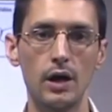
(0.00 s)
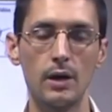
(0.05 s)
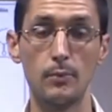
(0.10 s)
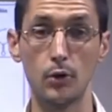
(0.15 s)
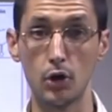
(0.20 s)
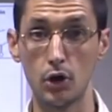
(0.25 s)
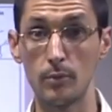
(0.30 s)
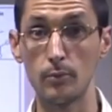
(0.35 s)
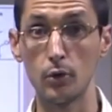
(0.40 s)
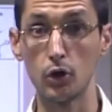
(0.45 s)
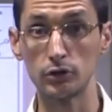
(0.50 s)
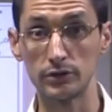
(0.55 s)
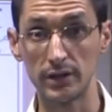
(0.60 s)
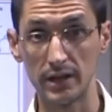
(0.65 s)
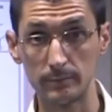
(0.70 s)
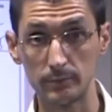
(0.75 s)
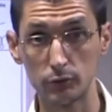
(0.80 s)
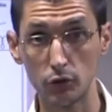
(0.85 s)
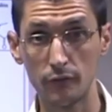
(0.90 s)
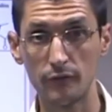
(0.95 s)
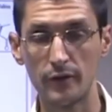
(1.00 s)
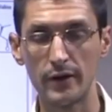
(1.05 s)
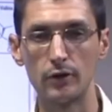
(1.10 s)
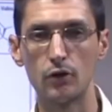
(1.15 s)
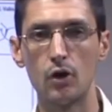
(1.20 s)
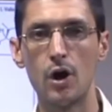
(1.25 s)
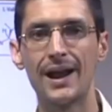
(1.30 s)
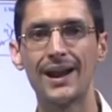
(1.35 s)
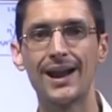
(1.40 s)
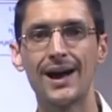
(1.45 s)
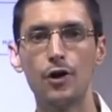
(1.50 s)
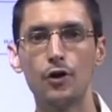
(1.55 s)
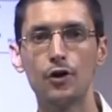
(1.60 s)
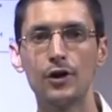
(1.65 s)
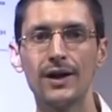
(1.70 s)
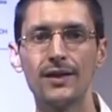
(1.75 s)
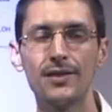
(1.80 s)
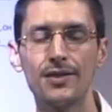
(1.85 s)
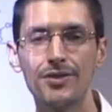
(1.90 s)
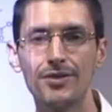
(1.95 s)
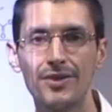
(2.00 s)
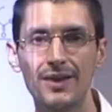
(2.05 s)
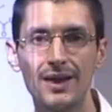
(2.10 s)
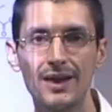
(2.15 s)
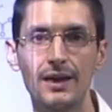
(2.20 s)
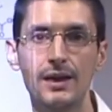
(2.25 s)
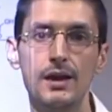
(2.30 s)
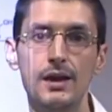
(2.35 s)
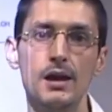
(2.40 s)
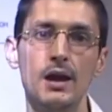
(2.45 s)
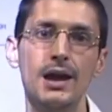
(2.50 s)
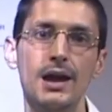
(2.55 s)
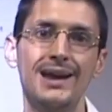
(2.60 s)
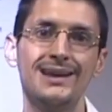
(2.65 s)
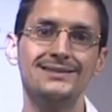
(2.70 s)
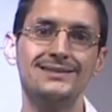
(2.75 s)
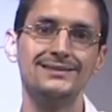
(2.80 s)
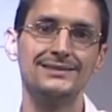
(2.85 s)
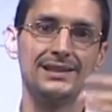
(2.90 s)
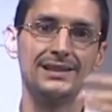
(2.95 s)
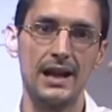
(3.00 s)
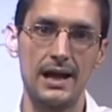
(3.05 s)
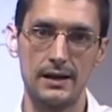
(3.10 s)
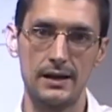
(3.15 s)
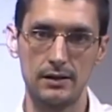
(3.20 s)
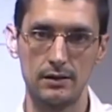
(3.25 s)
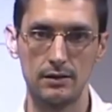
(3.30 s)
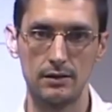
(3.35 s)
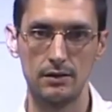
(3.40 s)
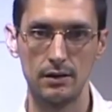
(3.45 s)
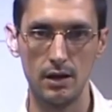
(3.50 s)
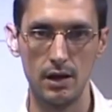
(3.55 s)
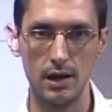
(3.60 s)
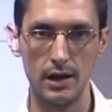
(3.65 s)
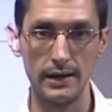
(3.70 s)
eh, por ejemplo, el triptófano a la hora de entrar